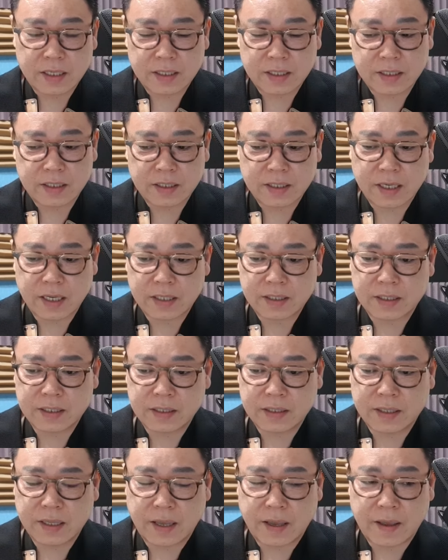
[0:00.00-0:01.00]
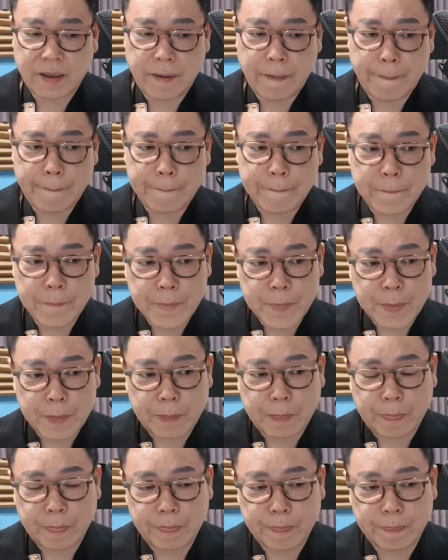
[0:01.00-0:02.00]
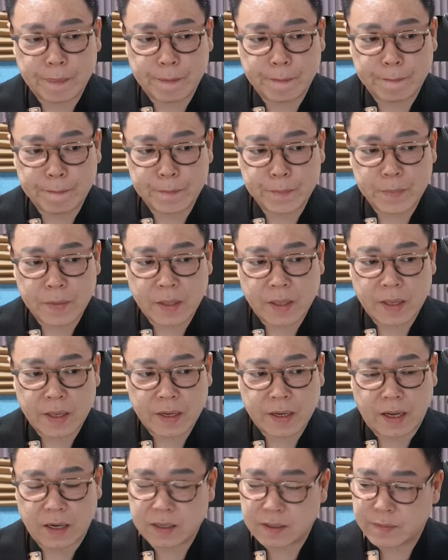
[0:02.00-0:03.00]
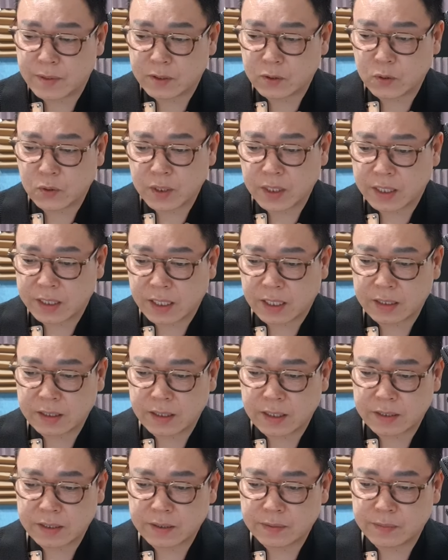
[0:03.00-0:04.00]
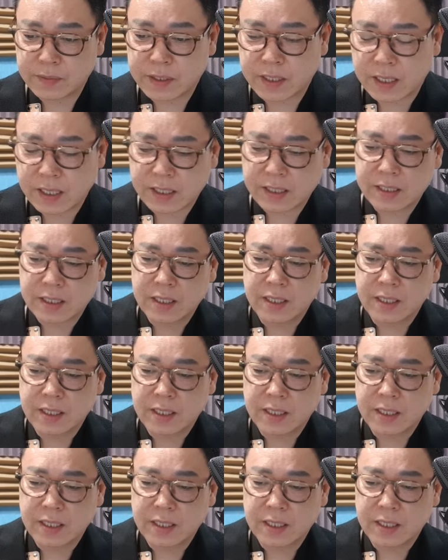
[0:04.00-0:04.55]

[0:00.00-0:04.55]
그렇게 했을 때 음, 깔끔한 소리가 나는 것 같습니다.